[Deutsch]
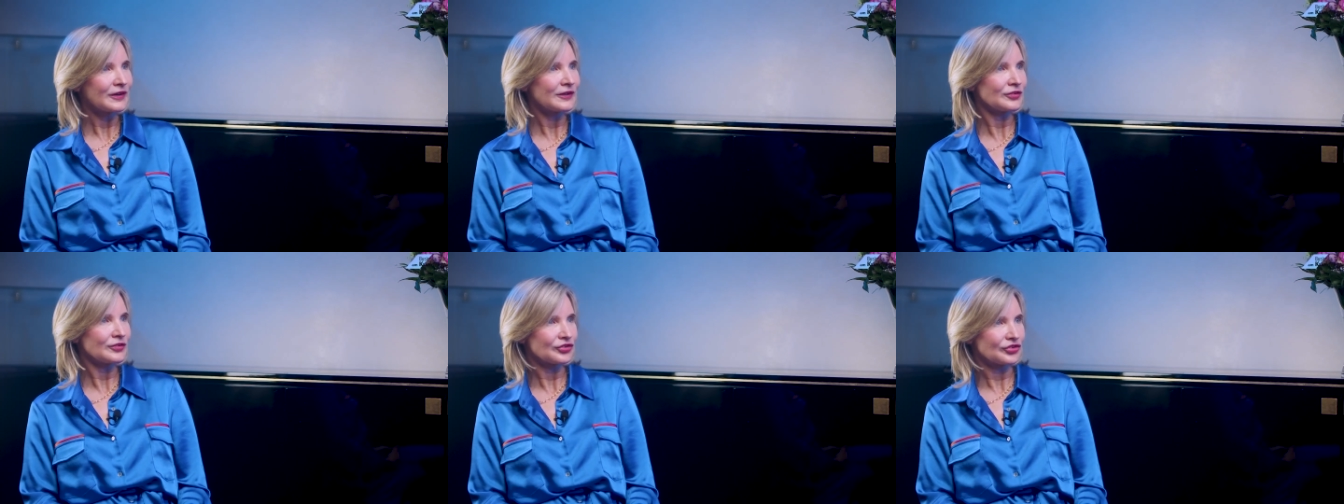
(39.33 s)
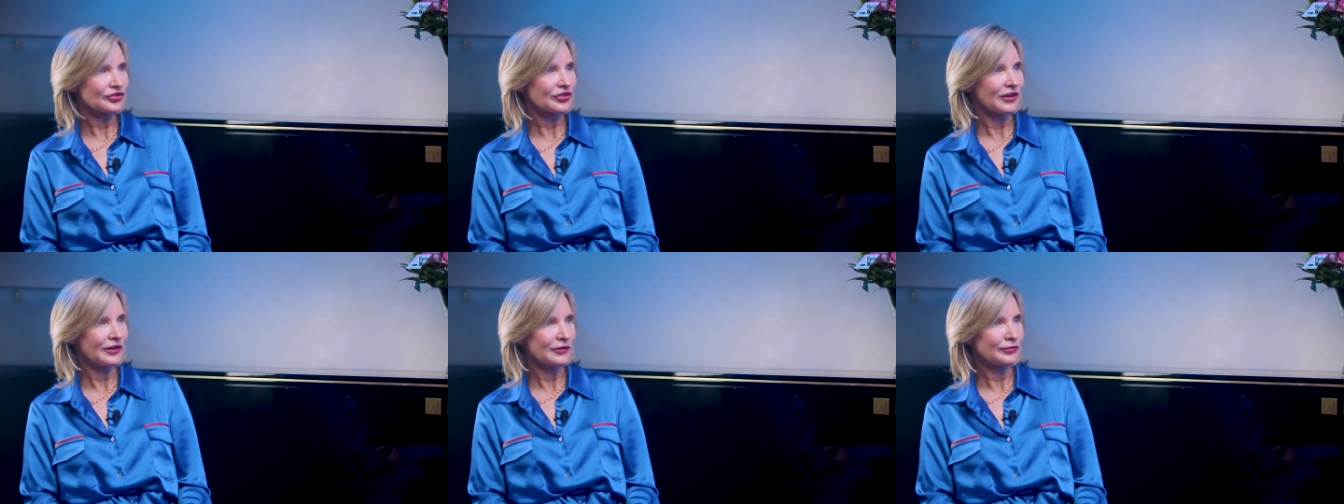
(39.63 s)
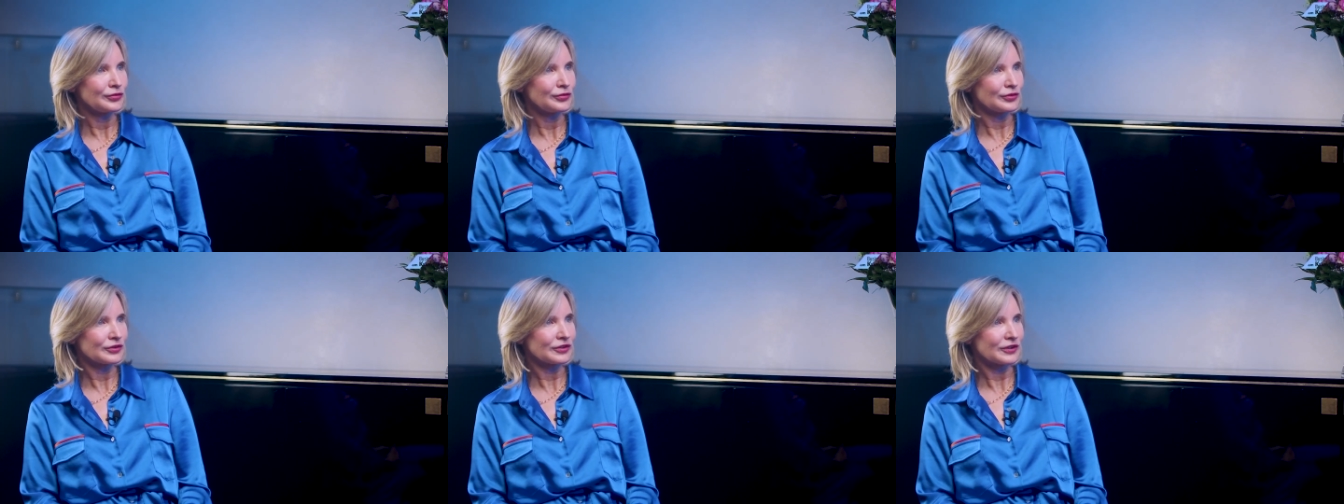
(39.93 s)
eine
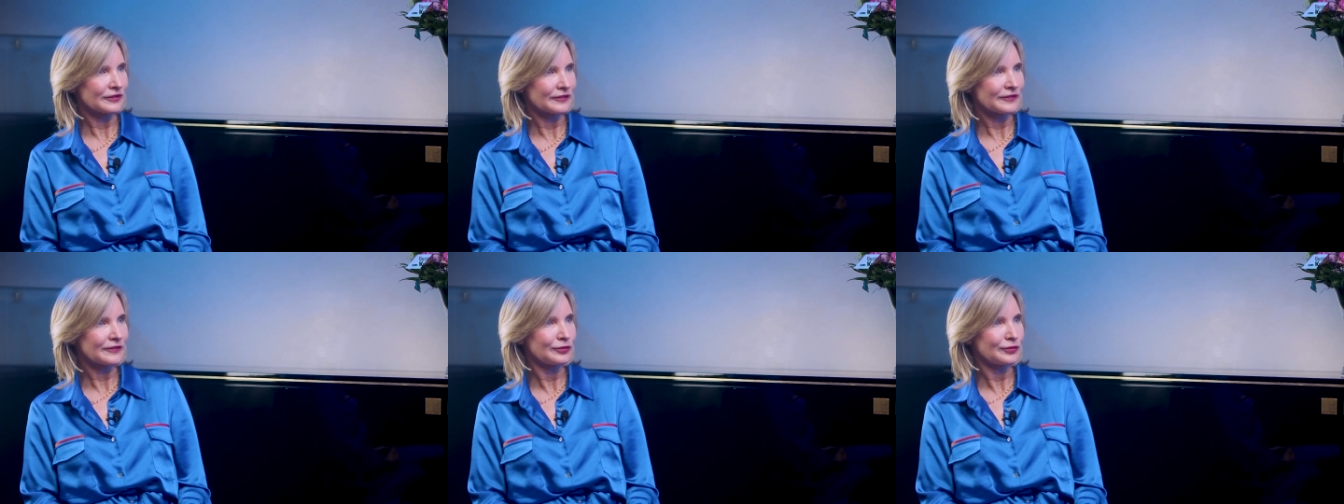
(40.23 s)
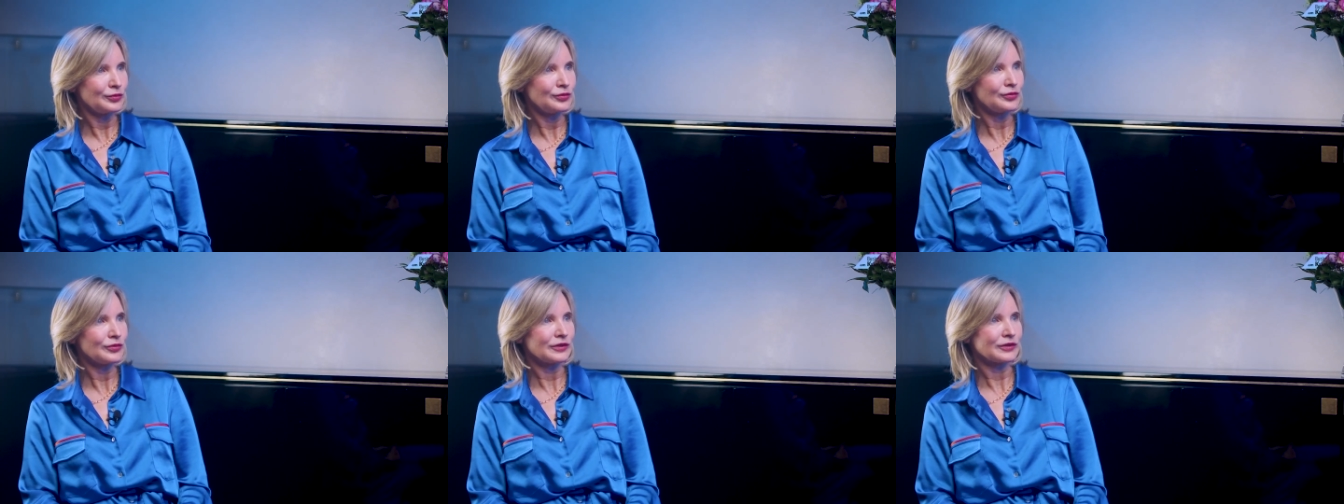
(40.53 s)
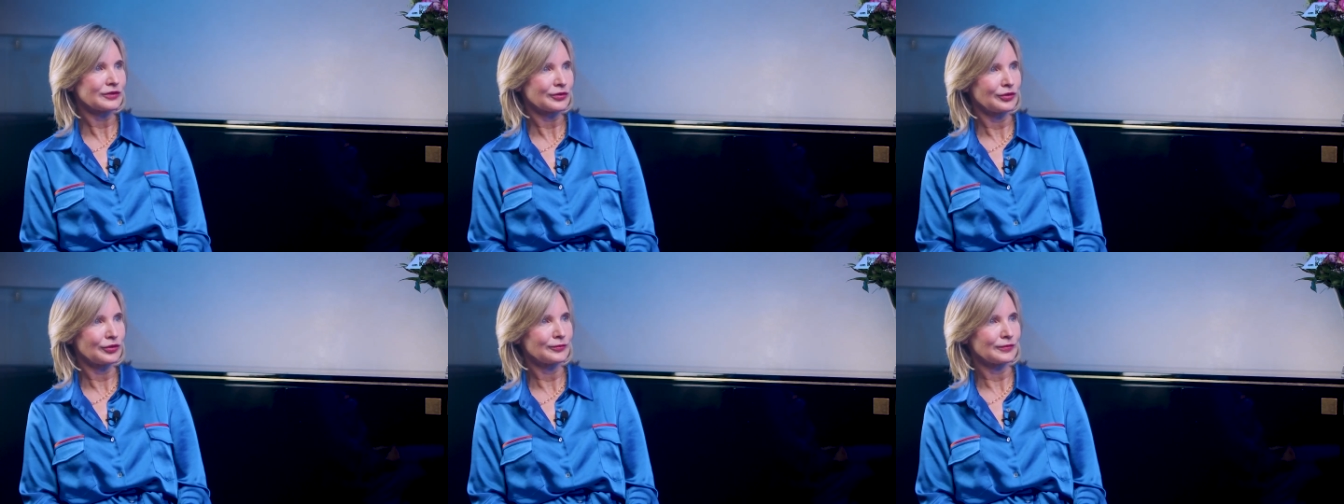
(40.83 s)
Straffung dazu
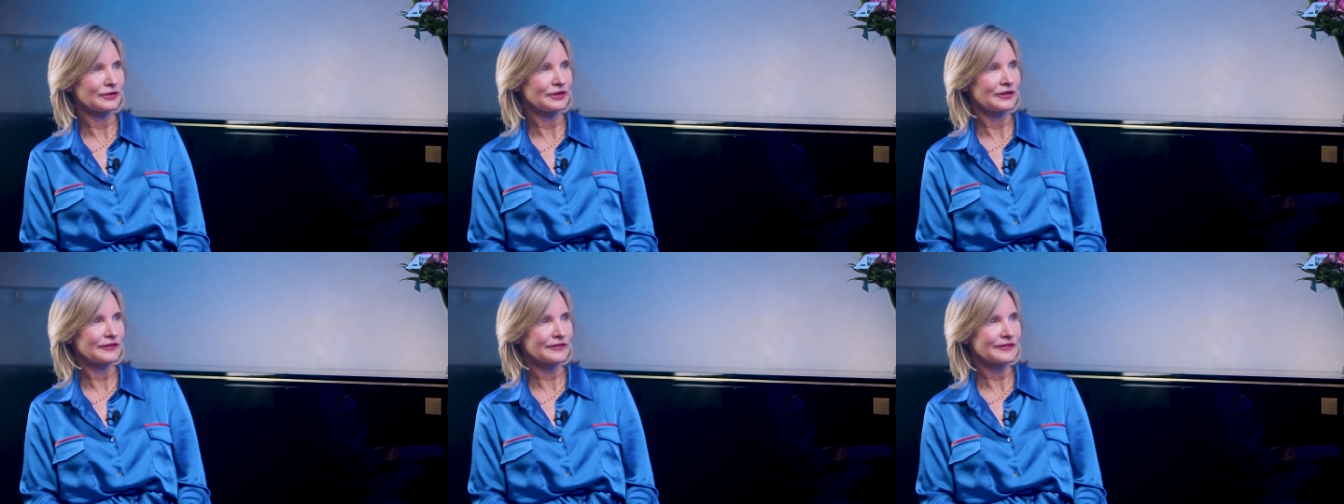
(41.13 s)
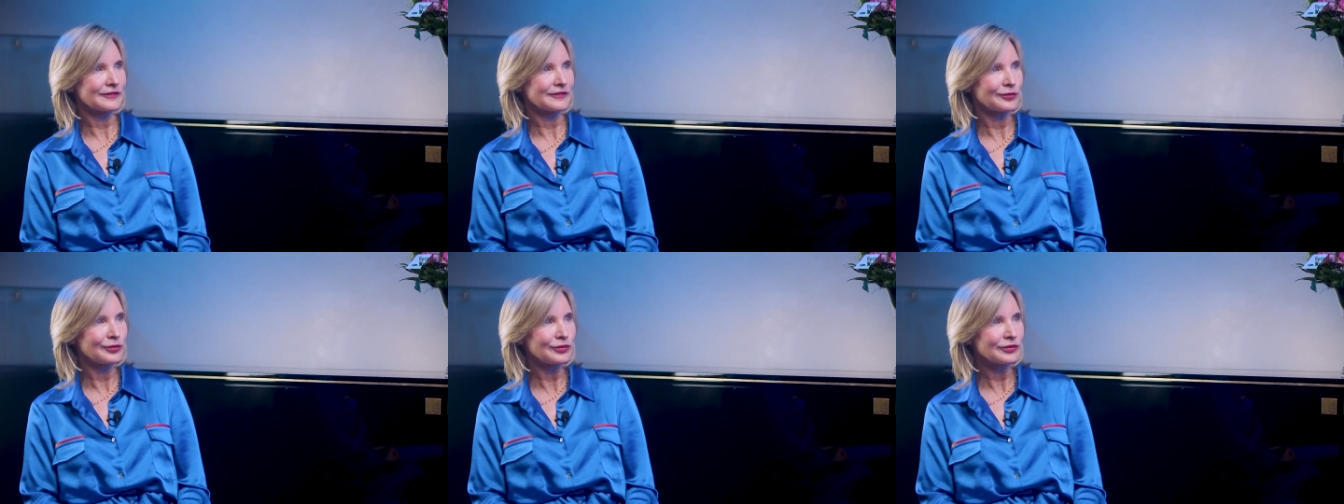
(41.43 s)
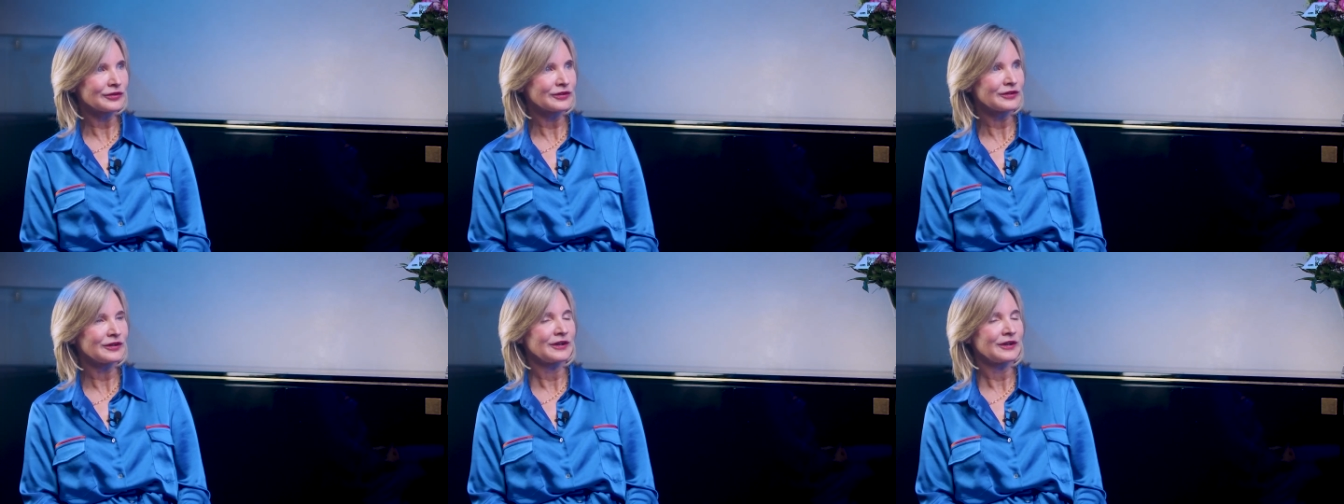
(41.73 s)
in
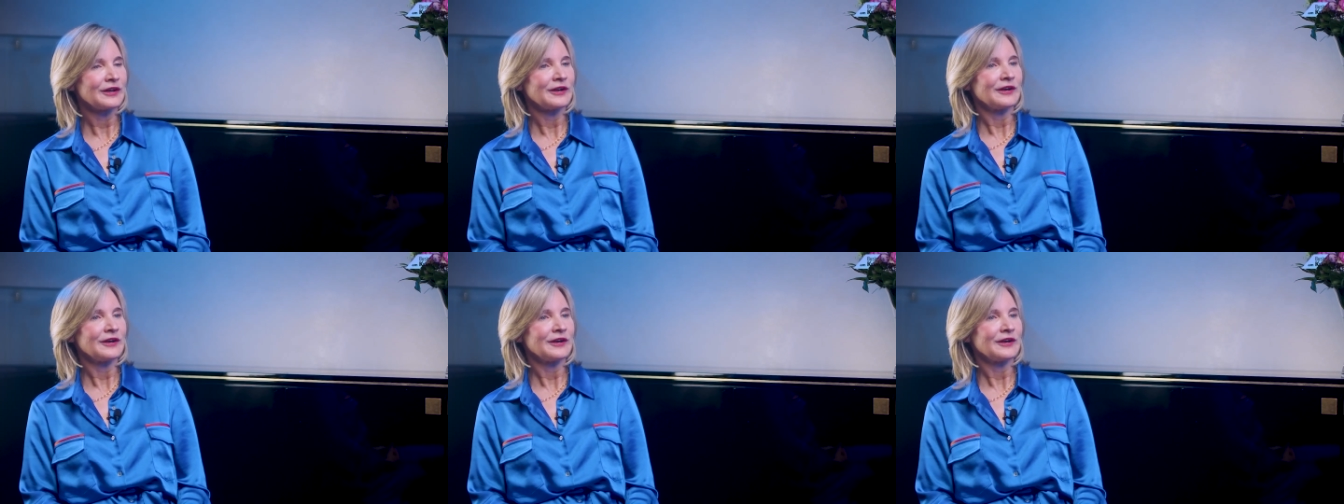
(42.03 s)
Kombination,